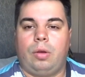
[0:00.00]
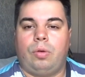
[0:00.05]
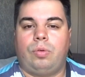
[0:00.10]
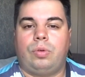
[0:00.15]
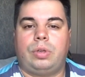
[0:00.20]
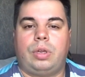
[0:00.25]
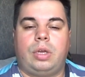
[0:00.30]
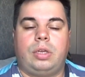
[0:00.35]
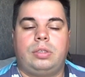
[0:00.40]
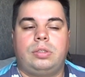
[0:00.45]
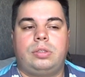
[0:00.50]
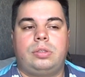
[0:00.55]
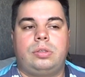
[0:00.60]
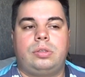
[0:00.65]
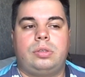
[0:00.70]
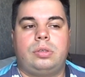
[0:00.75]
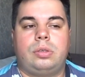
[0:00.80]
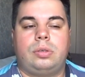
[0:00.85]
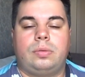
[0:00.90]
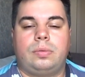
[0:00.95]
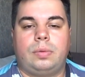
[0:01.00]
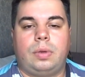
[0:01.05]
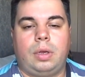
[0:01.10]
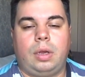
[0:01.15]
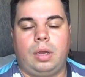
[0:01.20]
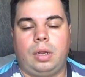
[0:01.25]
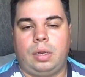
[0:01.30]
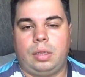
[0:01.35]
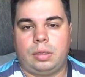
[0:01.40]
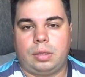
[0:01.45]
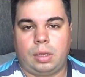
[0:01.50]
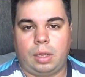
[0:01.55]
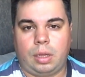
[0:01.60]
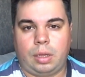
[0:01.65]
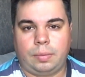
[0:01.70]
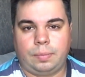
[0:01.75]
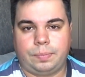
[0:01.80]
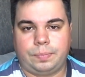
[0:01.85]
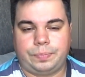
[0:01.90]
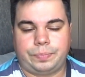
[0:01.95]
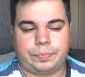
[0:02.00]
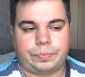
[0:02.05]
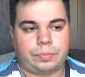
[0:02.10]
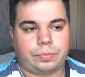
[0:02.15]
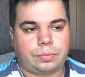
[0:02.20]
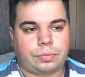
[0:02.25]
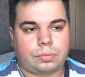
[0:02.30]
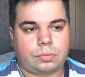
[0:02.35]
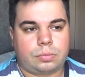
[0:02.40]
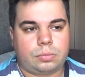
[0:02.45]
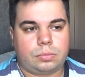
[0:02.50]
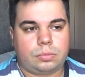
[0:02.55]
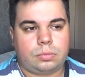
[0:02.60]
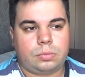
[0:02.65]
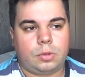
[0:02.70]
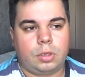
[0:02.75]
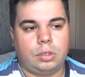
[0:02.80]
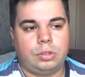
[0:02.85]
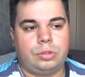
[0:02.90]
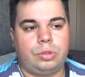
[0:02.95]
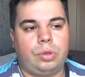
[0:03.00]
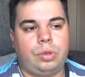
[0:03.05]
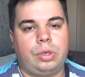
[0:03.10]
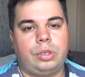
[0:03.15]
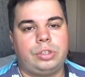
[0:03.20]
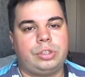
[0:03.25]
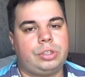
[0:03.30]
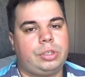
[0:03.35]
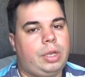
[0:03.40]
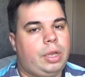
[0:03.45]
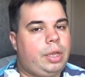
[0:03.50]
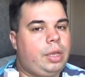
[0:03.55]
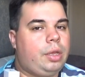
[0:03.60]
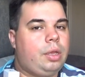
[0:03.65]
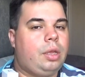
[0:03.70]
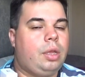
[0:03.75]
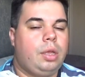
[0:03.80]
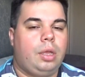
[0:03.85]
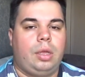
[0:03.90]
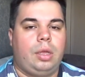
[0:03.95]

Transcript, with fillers: у нас оголена зона шеи